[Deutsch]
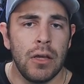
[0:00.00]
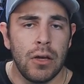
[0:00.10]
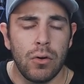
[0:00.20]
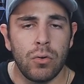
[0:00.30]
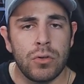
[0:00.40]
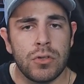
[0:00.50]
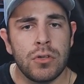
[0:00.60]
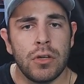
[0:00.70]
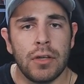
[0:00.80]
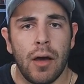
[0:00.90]

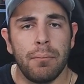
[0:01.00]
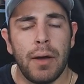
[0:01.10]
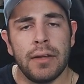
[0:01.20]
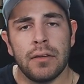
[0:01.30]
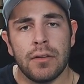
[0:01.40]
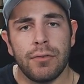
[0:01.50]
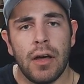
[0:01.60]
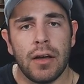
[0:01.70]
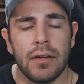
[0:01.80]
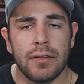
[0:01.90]
und ja, beide
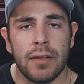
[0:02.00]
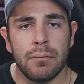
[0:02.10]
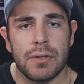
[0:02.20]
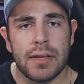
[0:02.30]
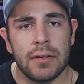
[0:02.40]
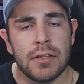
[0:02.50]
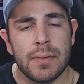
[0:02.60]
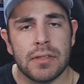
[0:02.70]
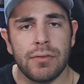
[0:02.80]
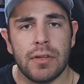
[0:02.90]
Fahrer dann bis Ende
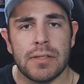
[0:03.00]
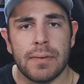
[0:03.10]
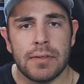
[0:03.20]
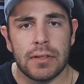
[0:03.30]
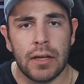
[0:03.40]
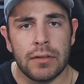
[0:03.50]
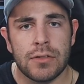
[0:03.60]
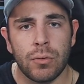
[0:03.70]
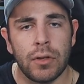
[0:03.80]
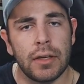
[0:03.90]
2024 an die
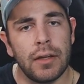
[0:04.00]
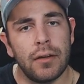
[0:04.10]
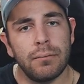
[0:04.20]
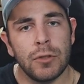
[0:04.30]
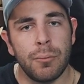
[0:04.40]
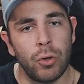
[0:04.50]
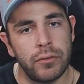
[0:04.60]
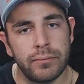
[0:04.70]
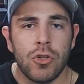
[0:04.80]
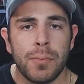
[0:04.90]
Scuderia
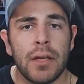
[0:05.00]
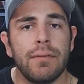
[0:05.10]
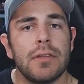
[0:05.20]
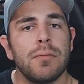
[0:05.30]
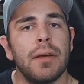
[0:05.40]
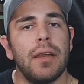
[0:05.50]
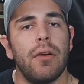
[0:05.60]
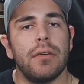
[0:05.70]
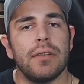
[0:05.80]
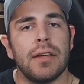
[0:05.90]
gebunden. Springen wir zu
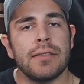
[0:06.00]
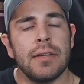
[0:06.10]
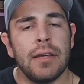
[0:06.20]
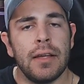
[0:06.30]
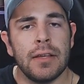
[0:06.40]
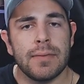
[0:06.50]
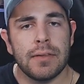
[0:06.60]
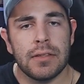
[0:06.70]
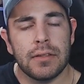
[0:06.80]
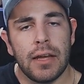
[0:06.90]
McLaren. Da sehe ich
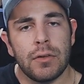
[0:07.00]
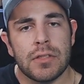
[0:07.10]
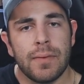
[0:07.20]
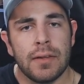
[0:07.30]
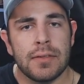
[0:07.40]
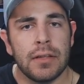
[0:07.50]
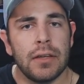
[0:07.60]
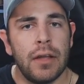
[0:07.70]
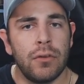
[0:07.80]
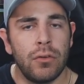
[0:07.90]
2023
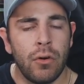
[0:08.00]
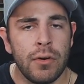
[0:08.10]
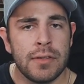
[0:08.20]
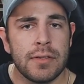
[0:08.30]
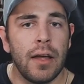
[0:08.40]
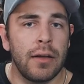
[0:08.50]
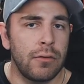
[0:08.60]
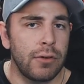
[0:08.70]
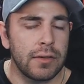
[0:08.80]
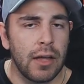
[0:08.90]
Lando Norris, der
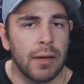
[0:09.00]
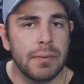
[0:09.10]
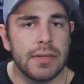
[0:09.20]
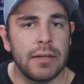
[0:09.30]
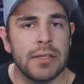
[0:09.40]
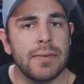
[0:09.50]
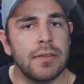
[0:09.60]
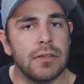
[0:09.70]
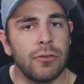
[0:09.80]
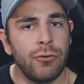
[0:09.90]
einen Vertrag bis Ende
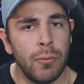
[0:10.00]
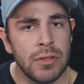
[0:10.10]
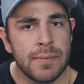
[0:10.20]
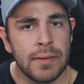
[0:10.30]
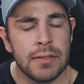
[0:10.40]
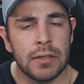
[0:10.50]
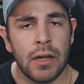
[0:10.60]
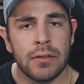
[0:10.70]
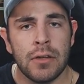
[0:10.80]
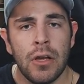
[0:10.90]
2025
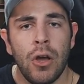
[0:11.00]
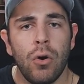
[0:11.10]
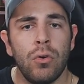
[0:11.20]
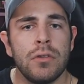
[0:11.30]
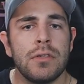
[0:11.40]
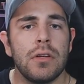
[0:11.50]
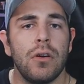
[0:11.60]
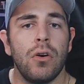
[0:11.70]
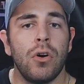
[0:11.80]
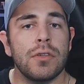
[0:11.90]
hat und
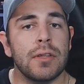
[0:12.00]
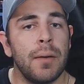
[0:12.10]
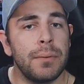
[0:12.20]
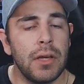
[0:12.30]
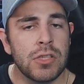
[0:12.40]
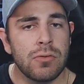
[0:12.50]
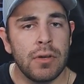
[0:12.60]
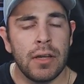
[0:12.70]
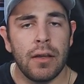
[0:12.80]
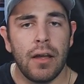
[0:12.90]
Oscar Piastri,